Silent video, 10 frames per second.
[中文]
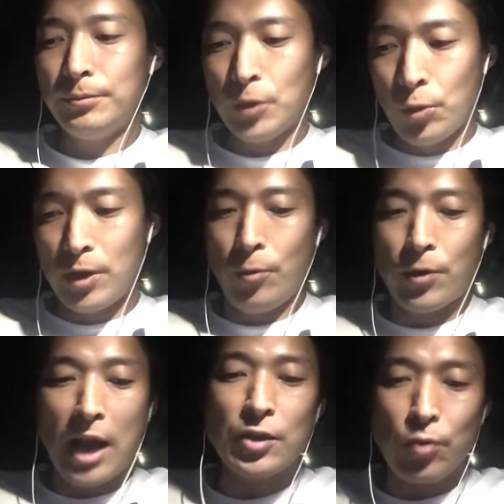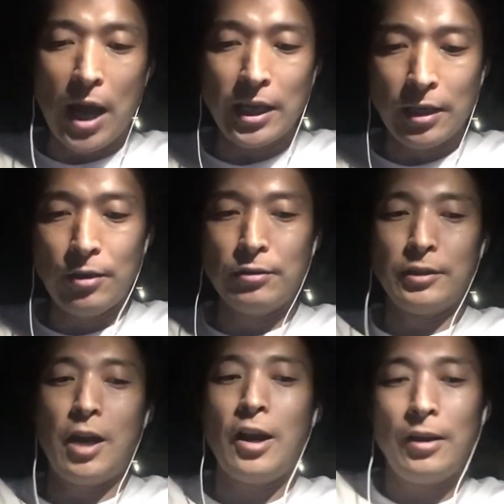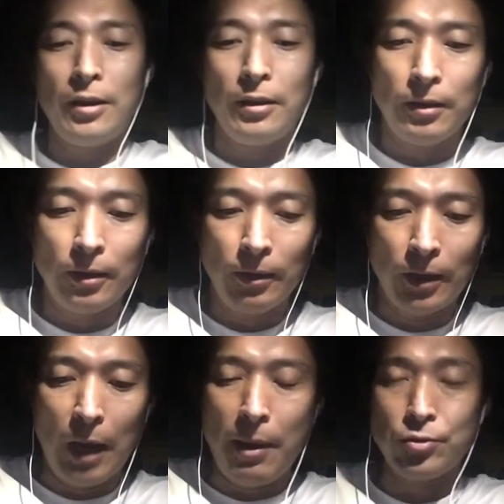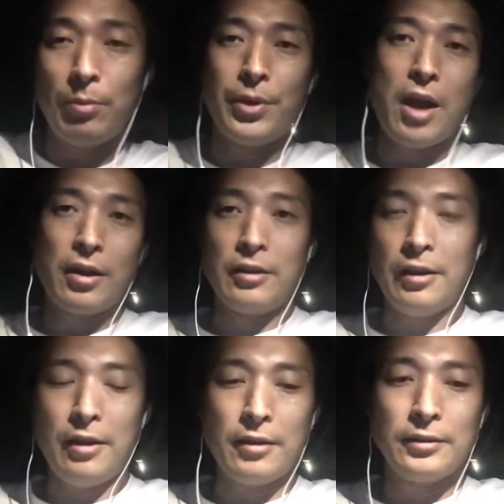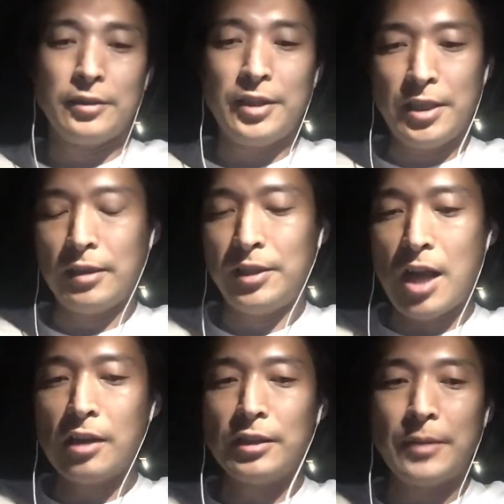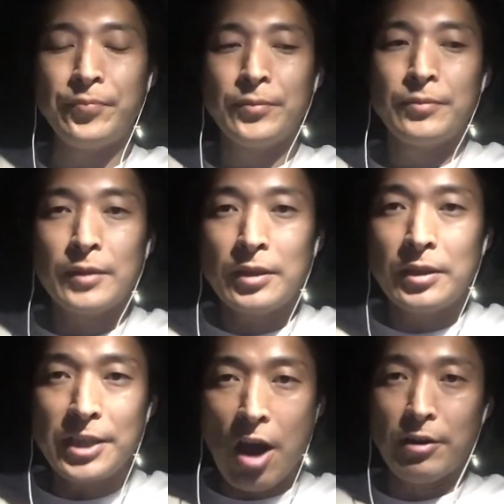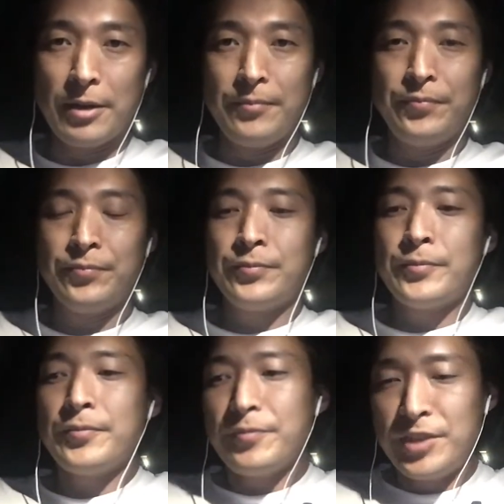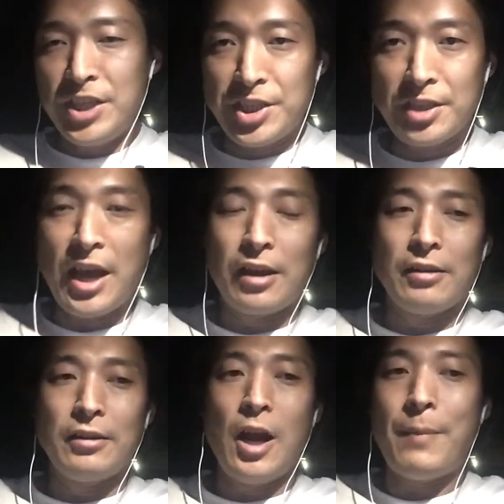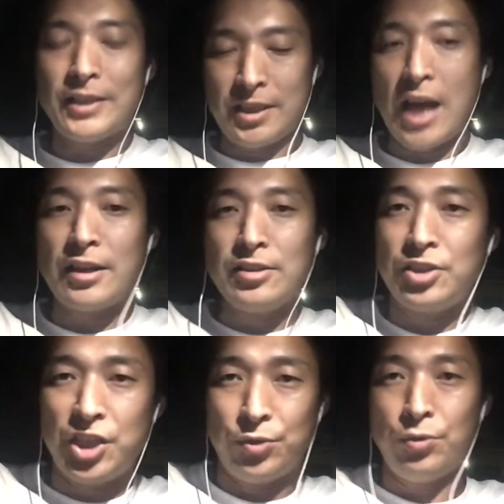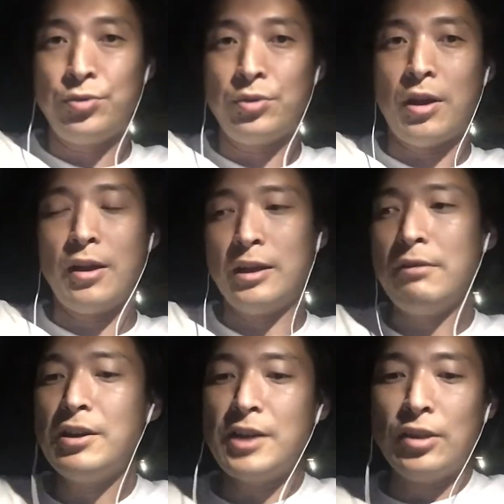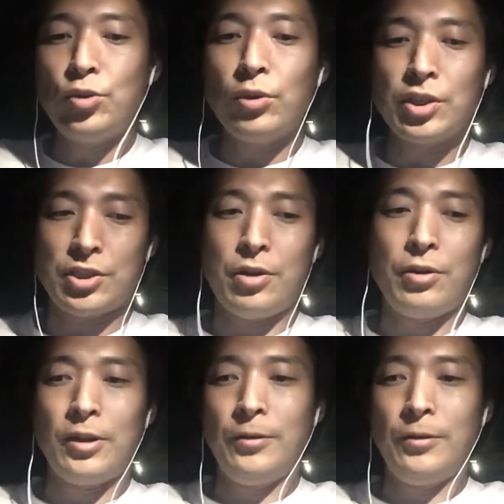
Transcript: 我我让你过来以后，然后老板说不要人了啊，第一个，第二个呢，要人，你进来了，然后把其他人挤出去了啊，因为人多的时候，